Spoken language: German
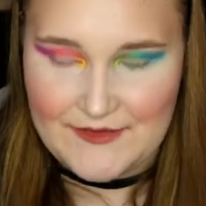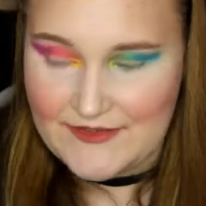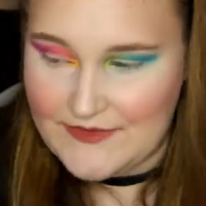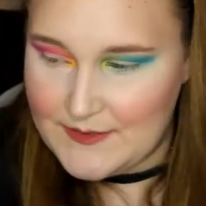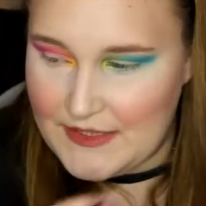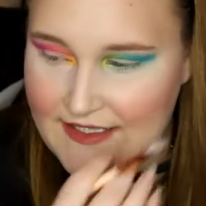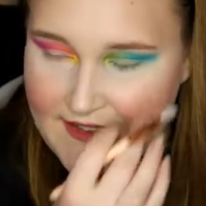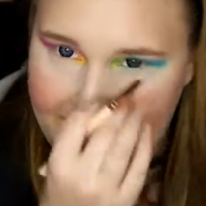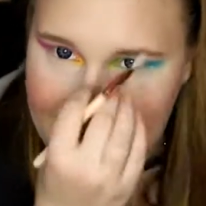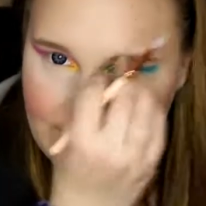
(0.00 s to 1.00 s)
Und ich finde mal,
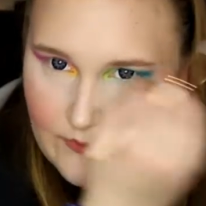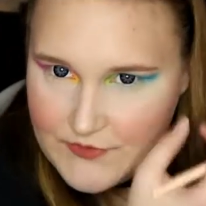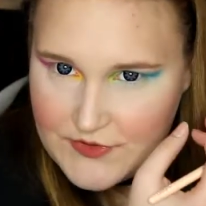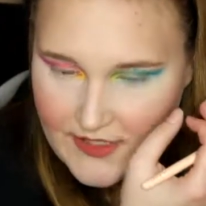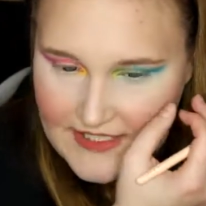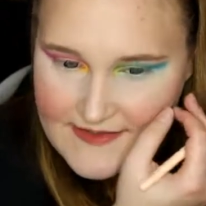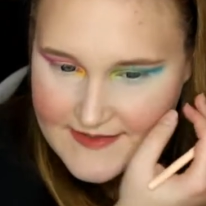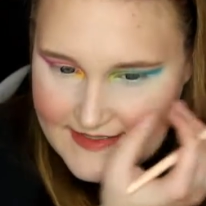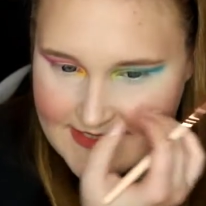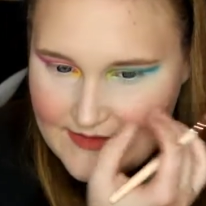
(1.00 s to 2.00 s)
wenn es oben so krass
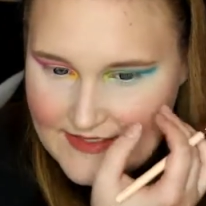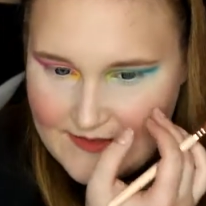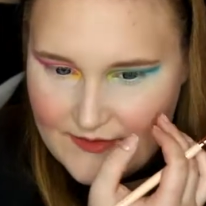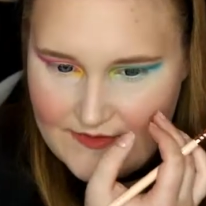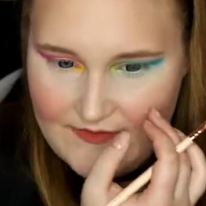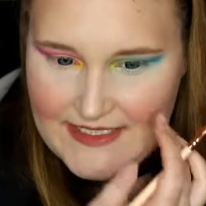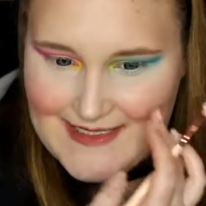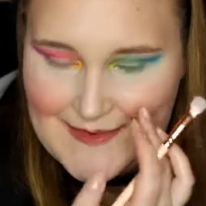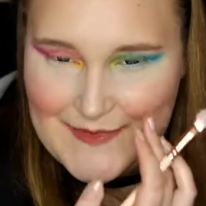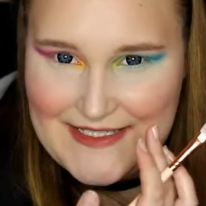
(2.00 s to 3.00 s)
ist, dann sollte es unten
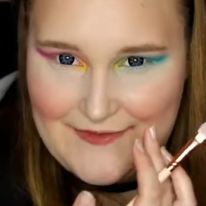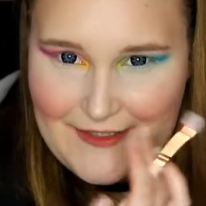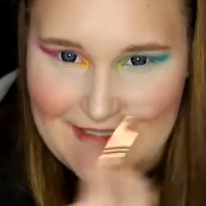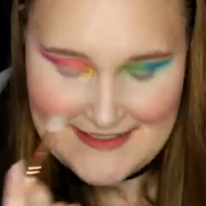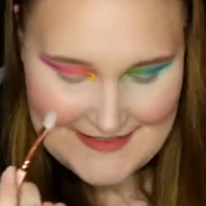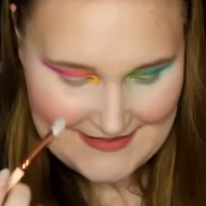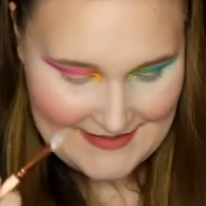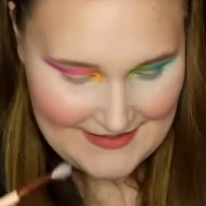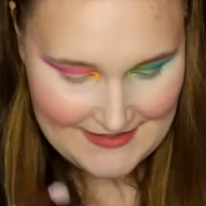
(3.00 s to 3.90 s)
wenigstens ein bisschen vorhanden sein